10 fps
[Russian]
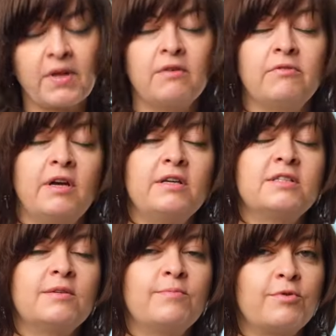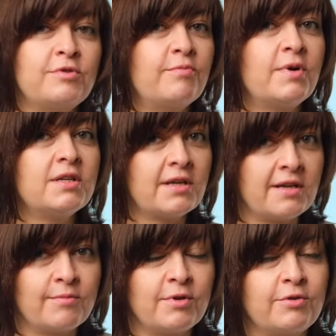является
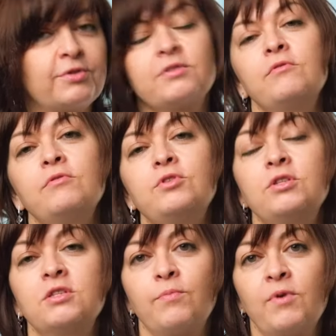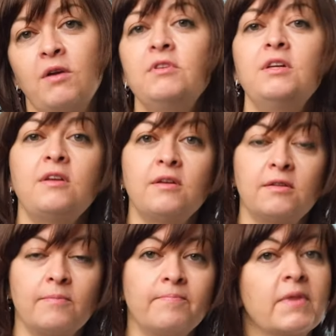противопоказанием для ультразвуковой чистки. Правда ли
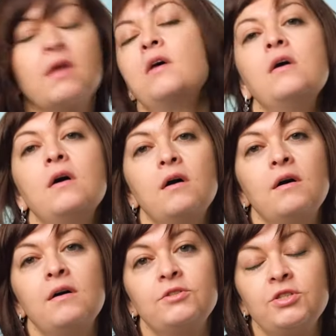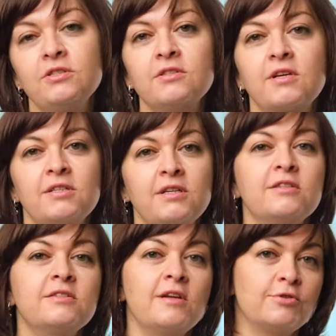это? А, честно сказать,
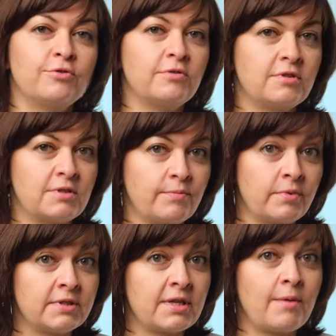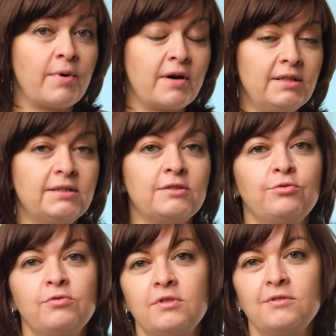не знаю, что это был за аппарат и
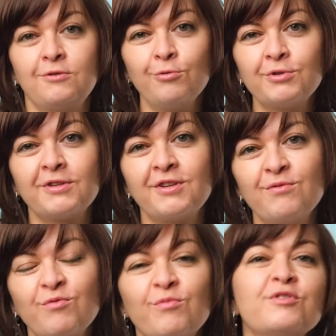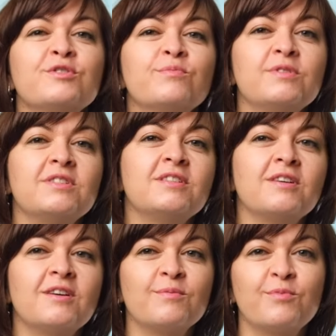что за инструкция к нему. Может быть,
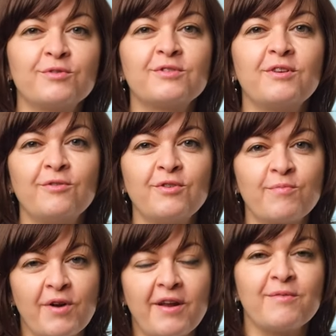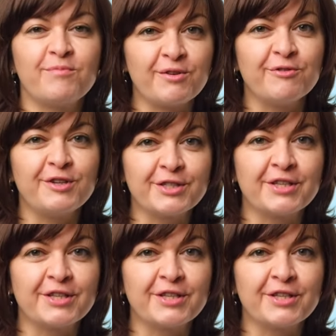э, просто ее неправильно перевели с